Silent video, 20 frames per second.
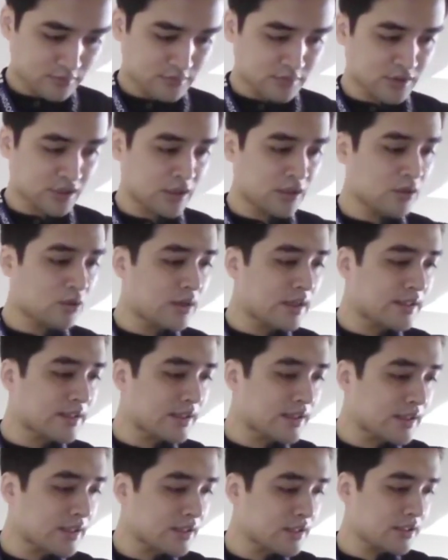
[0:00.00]
nagawa na
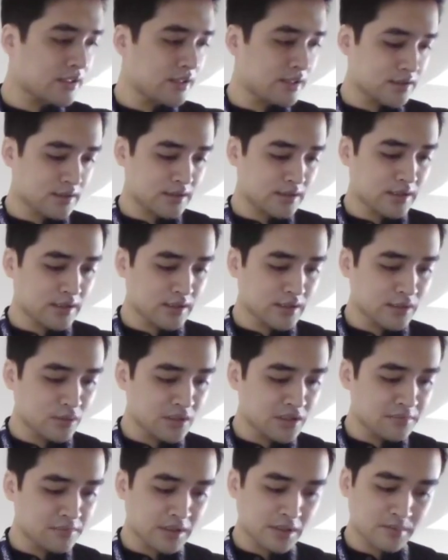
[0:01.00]
natin at
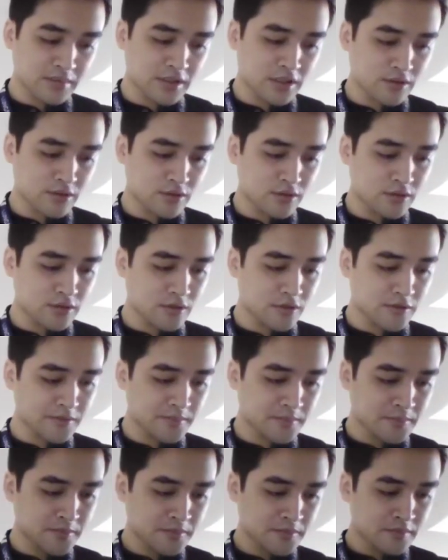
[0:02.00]
gagawin pa, pero
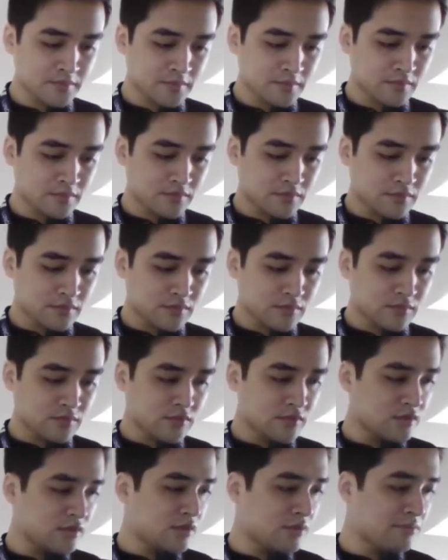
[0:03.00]

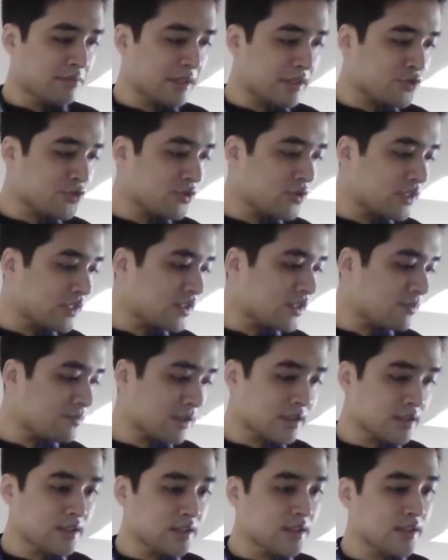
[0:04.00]
personal na
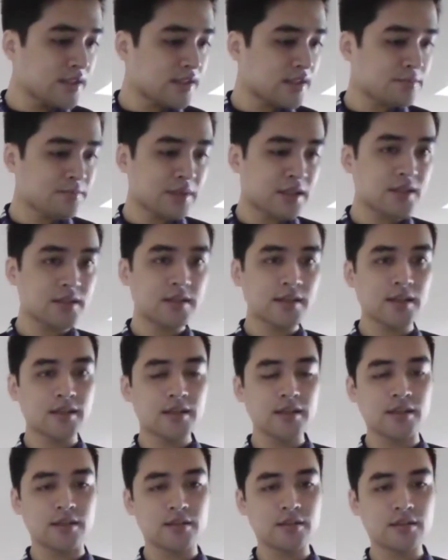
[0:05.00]
pag-iingat pa rin
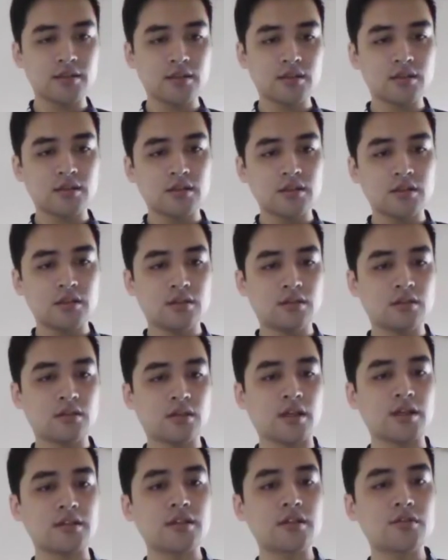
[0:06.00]
talaga eh
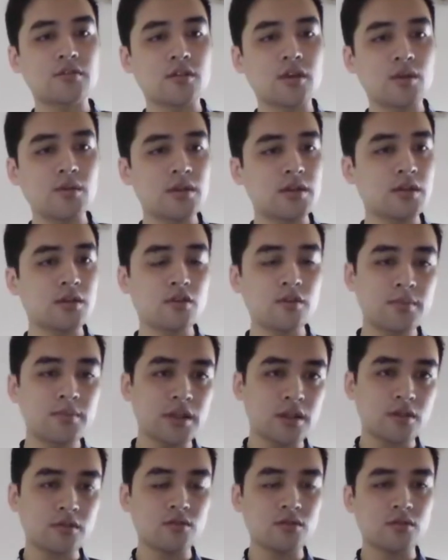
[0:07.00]
kahit anong gawin ng
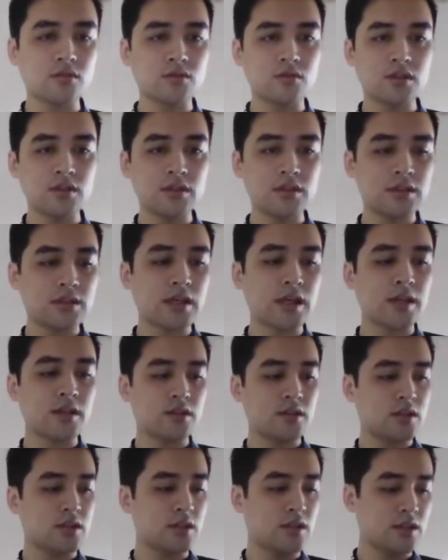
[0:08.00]
gobyerno kung hindi tayo
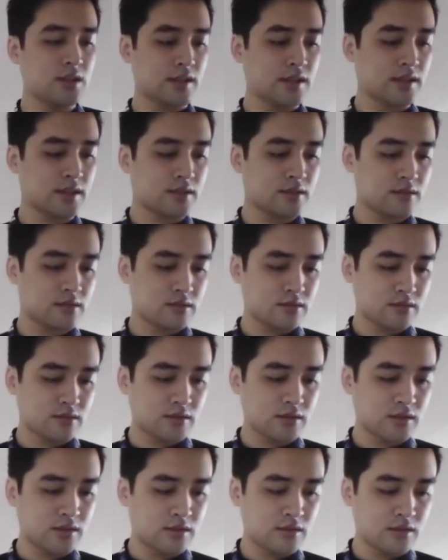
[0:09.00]
nag-iingat
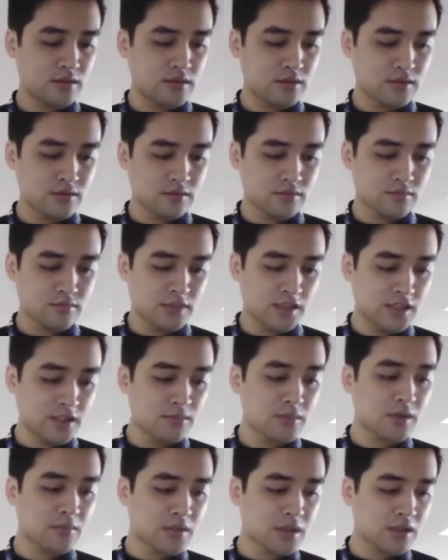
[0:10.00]
ay
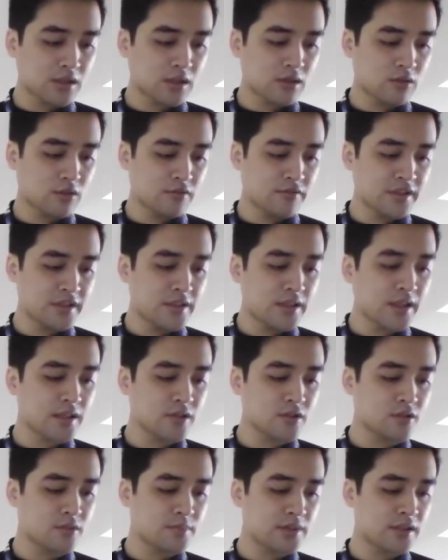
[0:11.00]
malamang magka-COVID
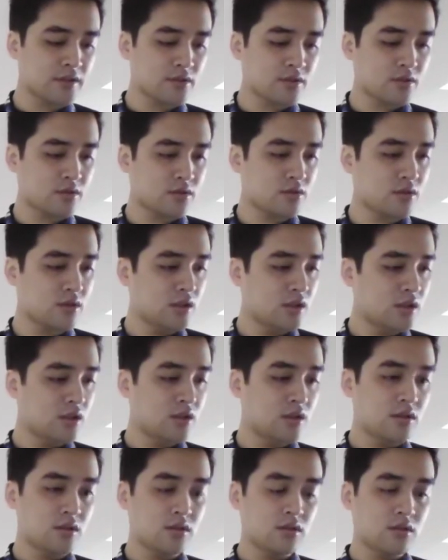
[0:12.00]
tayo pero
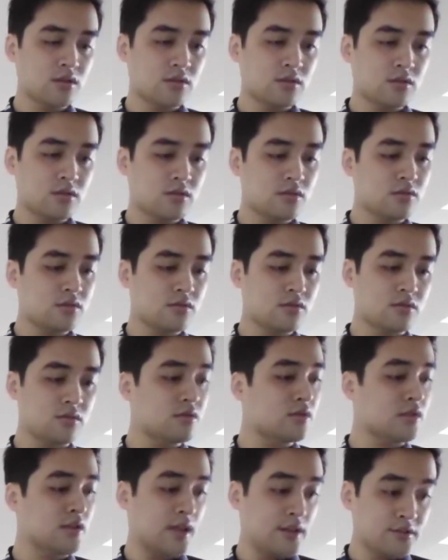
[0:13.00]

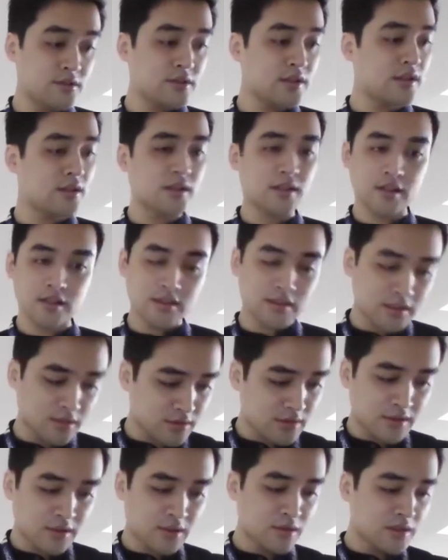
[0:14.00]
ganun din kahit
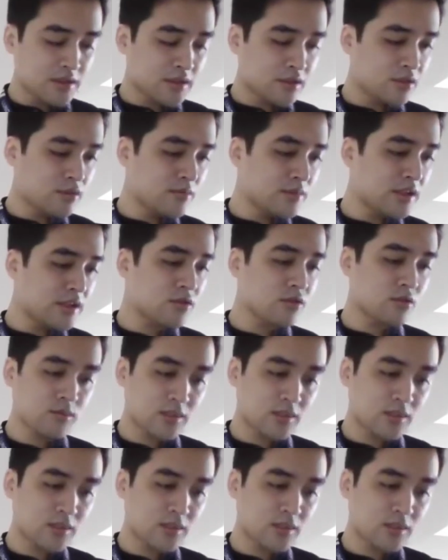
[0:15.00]
ano rin gawin ng gobyerno